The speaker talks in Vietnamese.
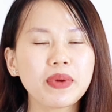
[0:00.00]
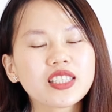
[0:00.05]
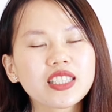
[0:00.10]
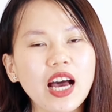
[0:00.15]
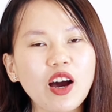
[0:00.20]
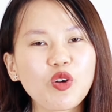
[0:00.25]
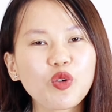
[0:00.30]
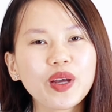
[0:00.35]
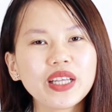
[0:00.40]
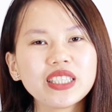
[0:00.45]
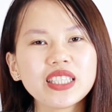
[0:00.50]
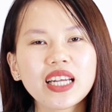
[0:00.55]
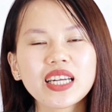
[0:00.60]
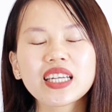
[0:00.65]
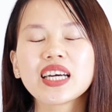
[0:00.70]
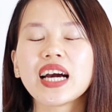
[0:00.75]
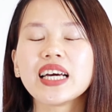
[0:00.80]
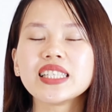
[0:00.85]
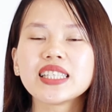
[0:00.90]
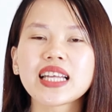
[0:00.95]
sáu nguyên
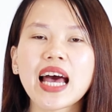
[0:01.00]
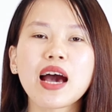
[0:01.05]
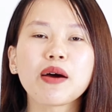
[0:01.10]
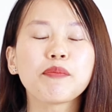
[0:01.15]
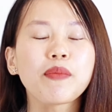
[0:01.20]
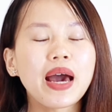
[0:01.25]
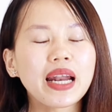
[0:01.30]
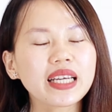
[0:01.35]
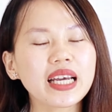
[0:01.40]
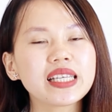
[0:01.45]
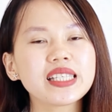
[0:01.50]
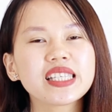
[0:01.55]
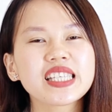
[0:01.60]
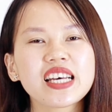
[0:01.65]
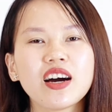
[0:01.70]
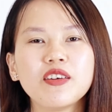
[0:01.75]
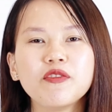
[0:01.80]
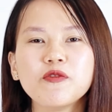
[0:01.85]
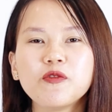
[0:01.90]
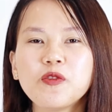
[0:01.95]
nhân gây ra mãn kinh
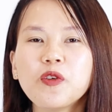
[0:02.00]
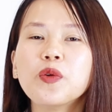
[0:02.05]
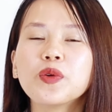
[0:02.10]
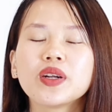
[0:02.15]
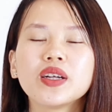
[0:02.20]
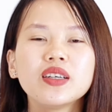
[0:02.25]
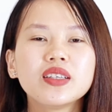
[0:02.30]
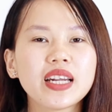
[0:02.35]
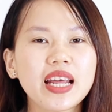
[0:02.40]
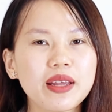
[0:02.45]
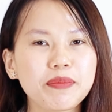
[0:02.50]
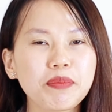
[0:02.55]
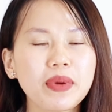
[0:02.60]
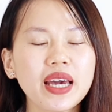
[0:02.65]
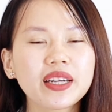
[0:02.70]
sớm phụ nữ nên